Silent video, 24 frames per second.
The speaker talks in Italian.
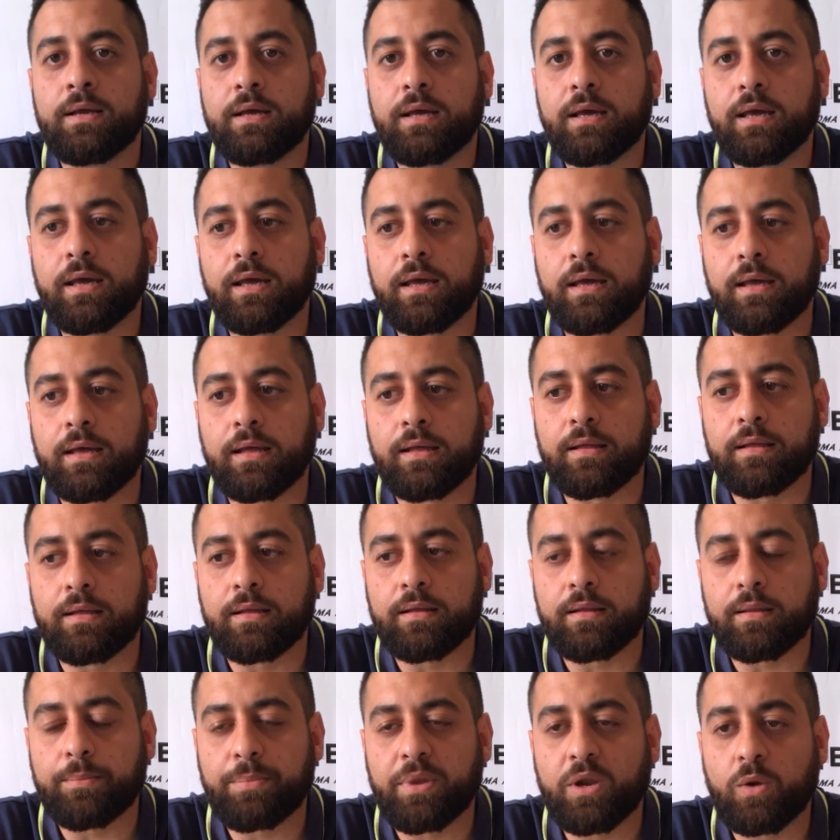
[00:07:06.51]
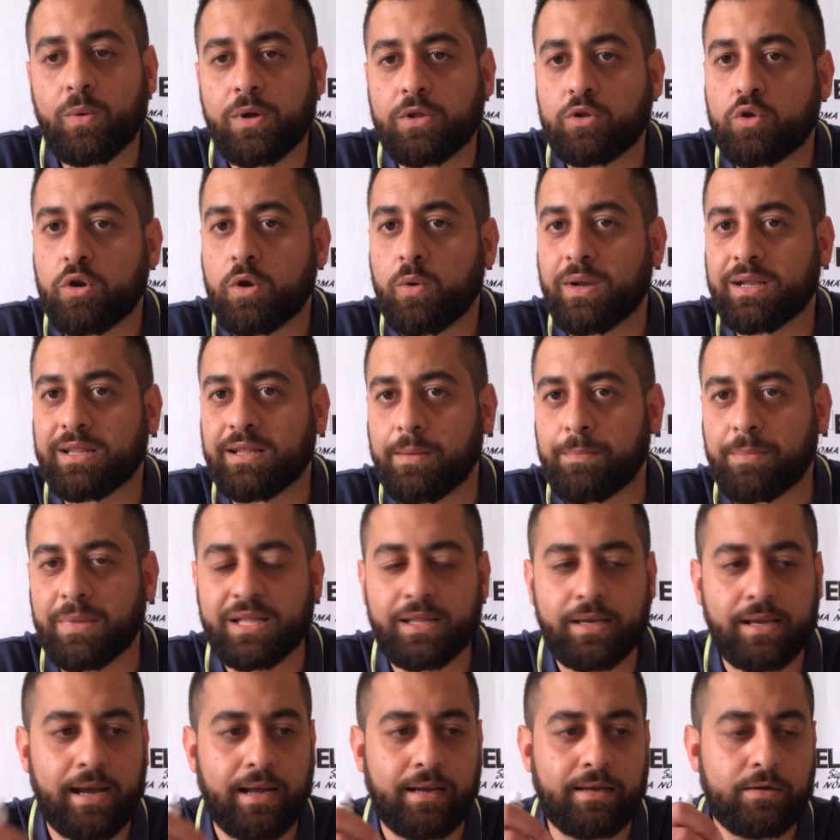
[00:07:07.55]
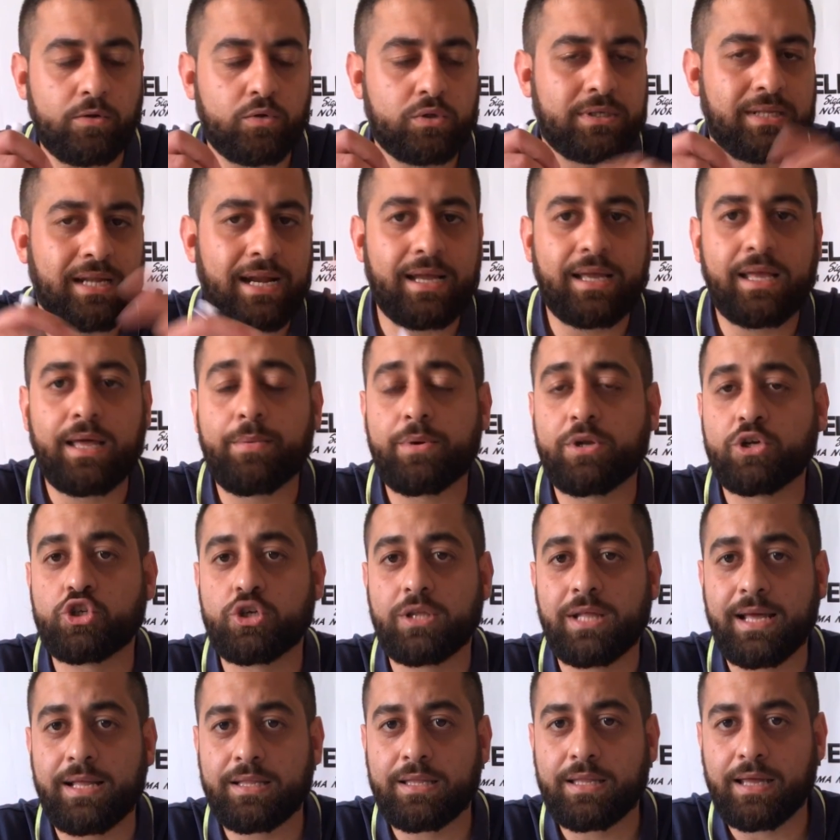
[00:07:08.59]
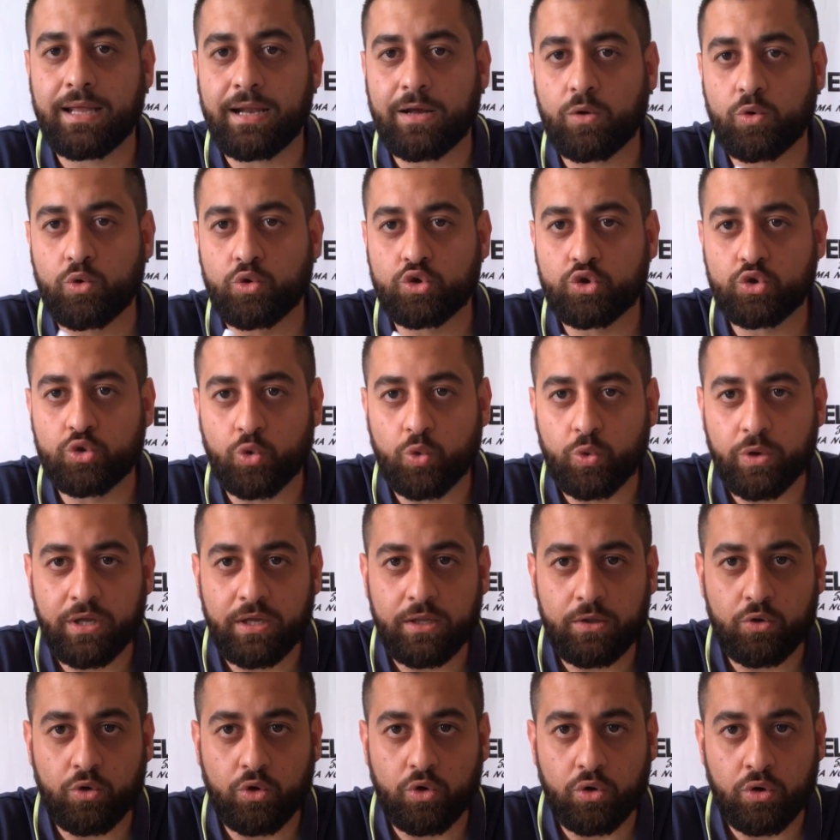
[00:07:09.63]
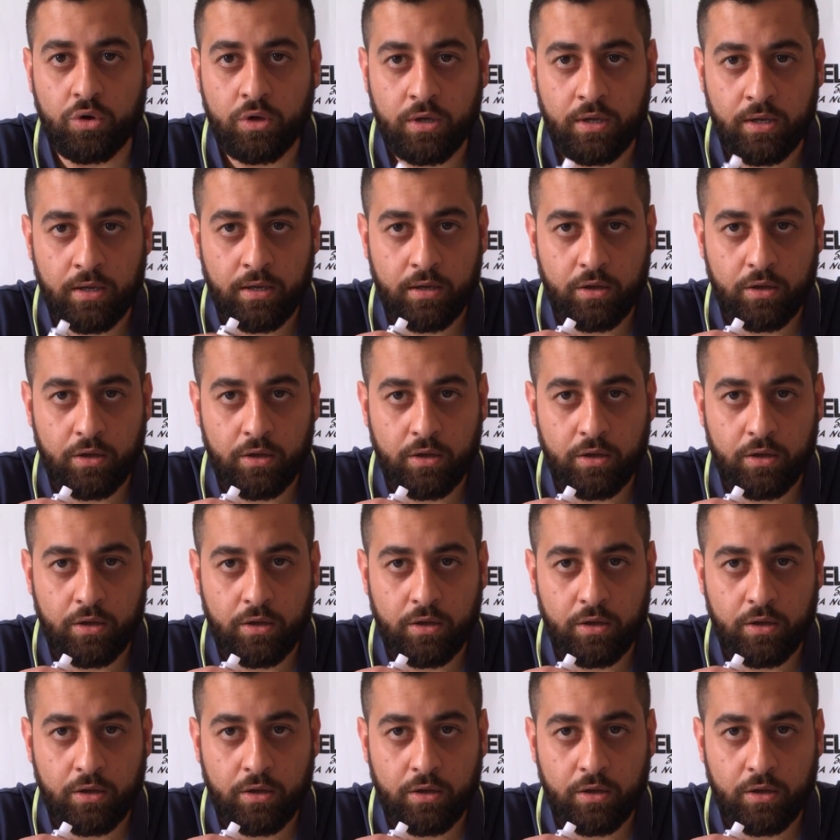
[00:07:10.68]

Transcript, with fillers: Eh, per quanto riguarda il materiale, lo strike precedente era costruito